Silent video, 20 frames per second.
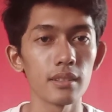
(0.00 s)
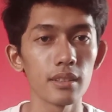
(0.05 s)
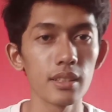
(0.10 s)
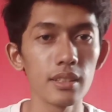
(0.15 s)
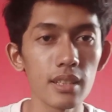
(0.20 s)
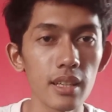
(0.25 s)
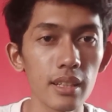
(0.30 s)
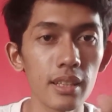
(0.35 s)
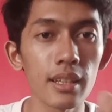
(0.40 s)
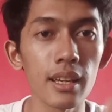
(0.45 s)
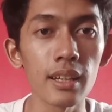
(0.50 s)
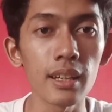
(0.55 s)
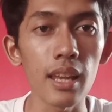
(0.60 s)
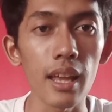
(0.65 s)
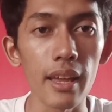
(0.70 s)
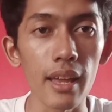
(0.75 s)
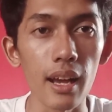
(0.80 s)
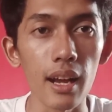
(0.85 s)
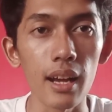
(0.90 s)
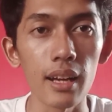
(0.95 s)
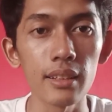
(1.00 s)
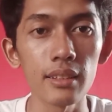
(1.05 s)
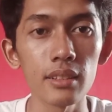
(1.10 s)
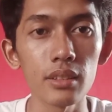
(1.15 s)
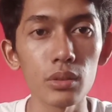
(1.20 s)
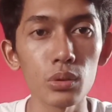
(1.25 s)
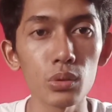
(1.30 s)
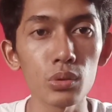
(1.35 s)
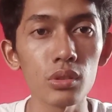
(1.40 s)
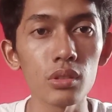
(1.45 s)
Dijadikan
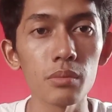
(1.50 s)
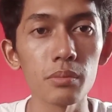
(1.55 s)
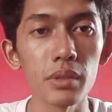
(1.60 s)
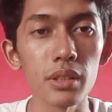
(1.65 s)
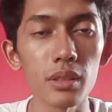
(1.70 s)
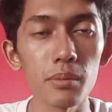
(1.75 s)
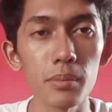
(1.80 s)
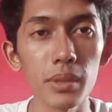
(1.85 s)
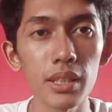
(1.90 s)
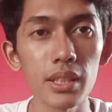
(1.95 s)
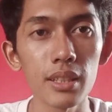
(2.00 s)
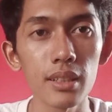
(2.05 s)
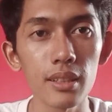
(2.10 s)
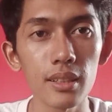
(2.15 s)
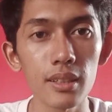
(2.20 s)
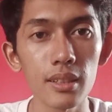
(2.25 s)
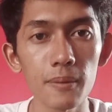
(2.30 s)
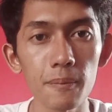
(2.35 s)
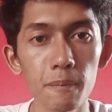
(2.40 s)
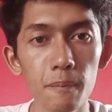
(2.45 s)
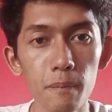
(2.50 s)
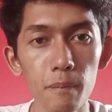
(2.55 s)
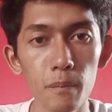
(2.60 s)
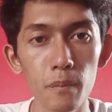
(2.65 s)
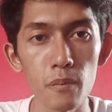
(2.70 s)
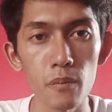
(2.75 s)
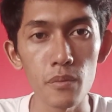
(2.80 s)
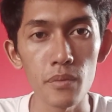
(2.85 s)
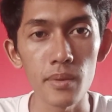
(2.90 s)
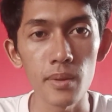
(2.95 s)
layangan terus teman-teman
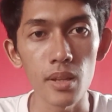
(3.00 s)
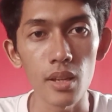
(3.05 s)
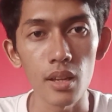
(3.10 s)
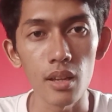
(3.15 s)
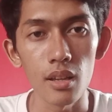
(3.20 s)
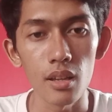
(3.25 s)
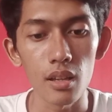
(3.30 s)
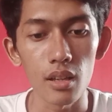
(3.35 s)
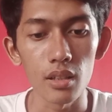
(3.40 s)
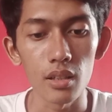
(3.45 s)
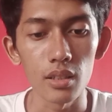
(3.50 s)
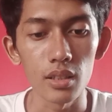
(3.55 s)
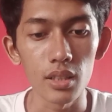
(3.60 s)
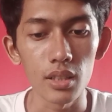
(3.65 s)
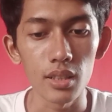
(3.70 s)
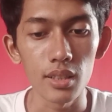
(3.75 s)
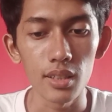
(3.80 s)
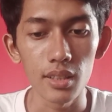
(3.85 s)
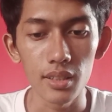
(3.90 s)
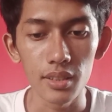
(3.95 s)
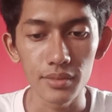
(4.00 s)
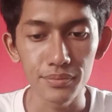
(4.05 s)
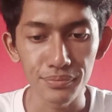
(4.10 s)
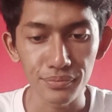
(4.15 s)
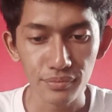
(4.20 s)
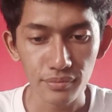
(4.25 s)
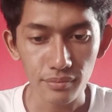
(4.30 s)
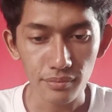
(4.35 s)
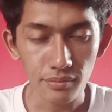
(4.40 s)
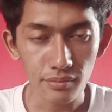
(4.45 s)
eh,
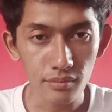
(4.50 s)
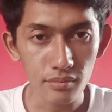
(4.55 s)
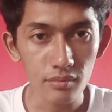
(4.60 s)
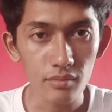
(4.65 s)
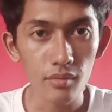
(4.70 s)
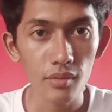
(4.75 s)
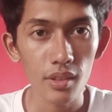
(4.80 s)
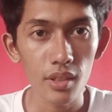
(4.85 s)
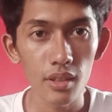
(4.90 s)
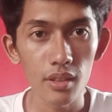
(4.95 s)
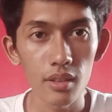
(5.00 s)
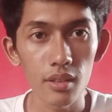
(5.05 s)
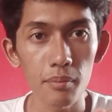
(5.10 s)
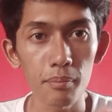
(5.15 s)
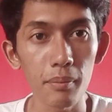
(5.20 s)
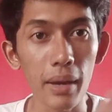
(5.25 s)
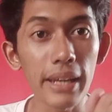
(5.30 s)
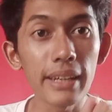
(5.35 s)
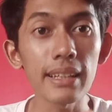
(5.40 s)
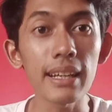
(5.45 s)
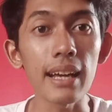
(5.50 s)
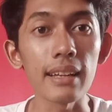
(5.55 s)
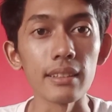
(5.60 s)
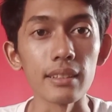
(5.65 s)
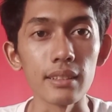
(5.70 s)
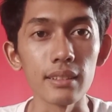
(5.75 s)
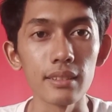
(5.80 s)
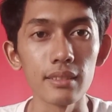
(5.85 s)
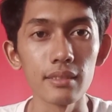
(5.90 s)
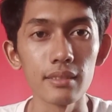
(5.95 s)

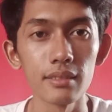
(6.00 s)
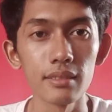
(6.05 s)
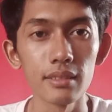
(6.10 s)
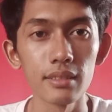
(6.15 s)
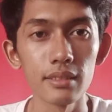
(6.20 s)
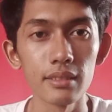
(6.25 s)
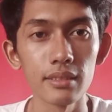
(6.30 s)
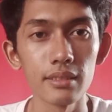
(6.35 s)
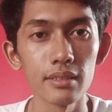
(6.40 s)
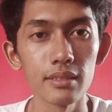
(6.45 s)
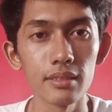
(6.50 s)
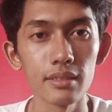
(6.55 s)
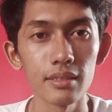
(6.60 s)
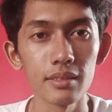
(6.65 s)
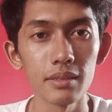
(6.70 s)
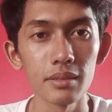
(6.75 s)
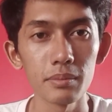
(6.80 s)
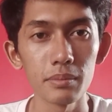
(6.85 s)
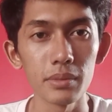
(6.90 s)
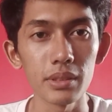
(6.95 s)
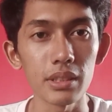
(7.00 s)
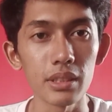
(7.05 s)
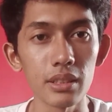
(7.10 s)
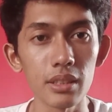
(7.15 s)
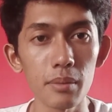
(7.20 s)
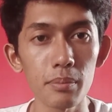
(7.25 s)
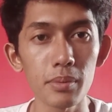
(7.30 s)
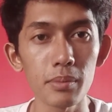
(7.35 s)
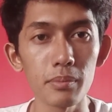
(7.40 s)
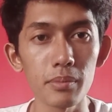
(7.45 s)
mainkan.
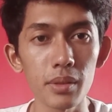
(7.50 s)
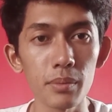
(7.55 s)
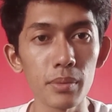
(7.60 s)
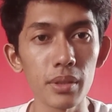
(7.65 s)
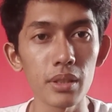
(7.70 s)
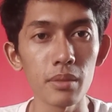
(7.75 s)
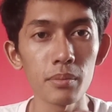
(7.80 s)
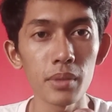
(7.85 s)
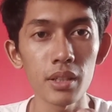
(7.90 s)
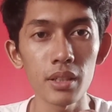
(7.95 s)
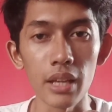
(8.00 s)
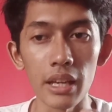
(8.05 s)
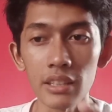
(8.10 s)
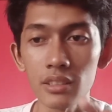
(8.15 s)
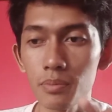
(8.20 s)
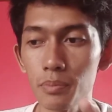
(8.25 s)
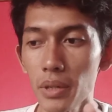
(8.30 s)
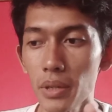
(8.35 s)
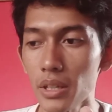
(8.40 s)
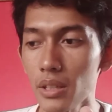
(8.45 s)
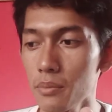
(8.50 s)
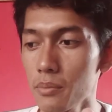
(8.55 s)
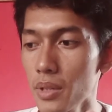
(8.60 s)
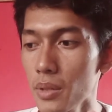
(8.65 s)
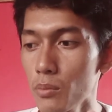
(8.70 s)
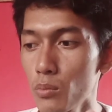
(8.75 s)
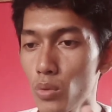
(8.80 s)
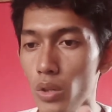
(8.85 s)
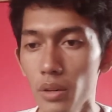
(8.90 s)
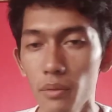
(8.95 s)
Misalnya teman-teman
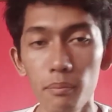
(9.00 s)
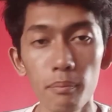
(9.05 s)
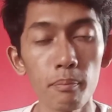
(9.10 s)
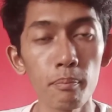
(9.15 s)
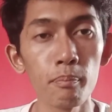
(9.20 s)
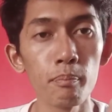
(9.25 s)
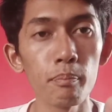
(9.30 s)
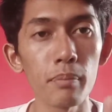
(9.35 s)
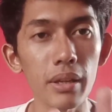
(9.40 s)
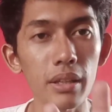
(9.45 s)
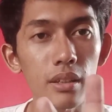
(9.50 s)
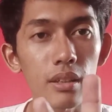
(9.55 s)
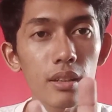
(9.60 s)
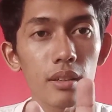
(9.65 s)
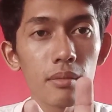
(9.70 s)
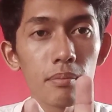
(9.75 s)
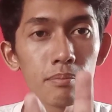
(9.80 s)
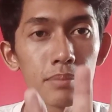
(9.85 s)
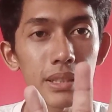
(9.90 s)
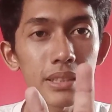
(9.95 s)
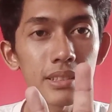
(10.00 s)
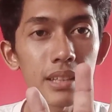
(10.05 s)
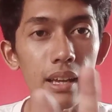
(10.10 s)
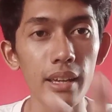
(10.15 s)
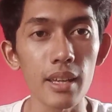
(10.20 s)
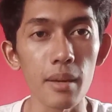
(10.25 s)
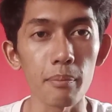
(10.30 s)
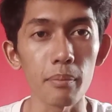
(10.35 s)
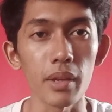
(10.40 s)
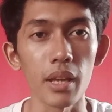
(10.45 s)
eksperimen buat empat empat
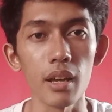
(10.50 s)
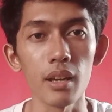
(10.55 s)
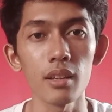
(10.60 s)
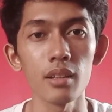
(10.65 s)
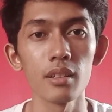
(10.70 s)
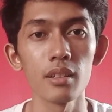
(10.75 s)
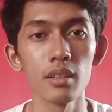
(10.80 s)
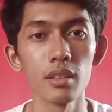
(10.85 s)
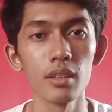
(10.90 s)
sayap ya